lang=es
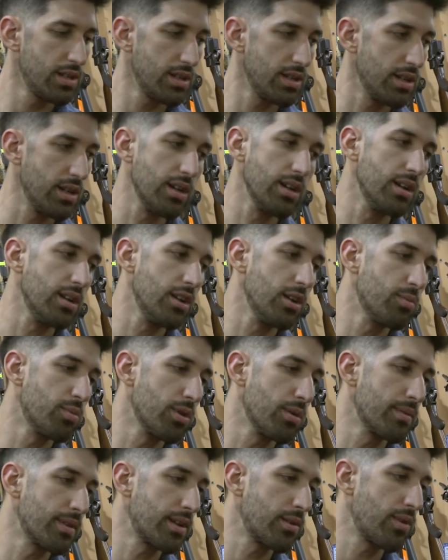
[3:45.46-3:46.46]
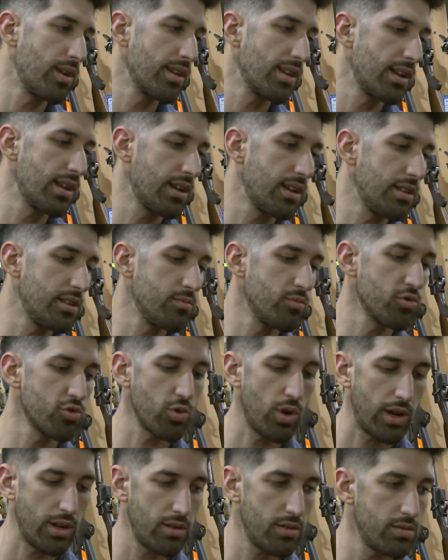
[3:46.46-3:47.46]
eh, lo puede obtener cualquier legítimo
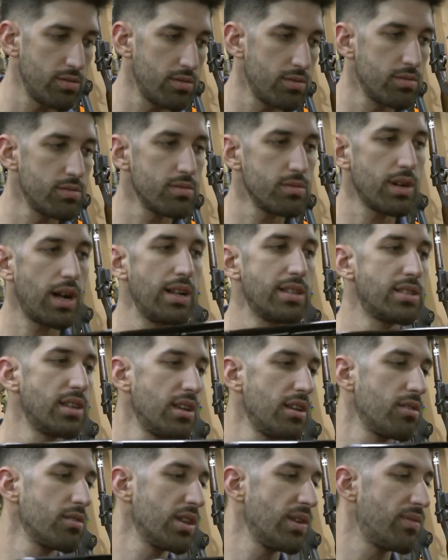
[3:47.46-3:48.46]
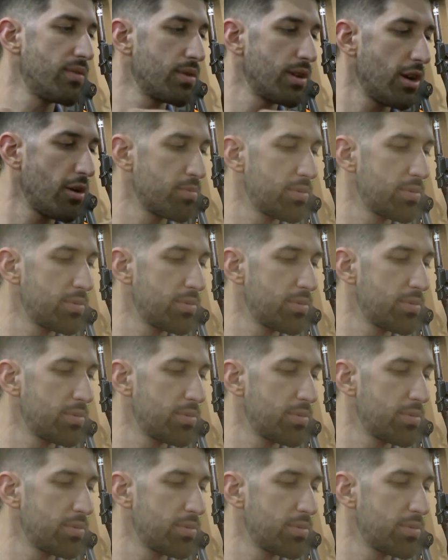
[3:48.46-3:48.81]
usuario. Al guión de fibra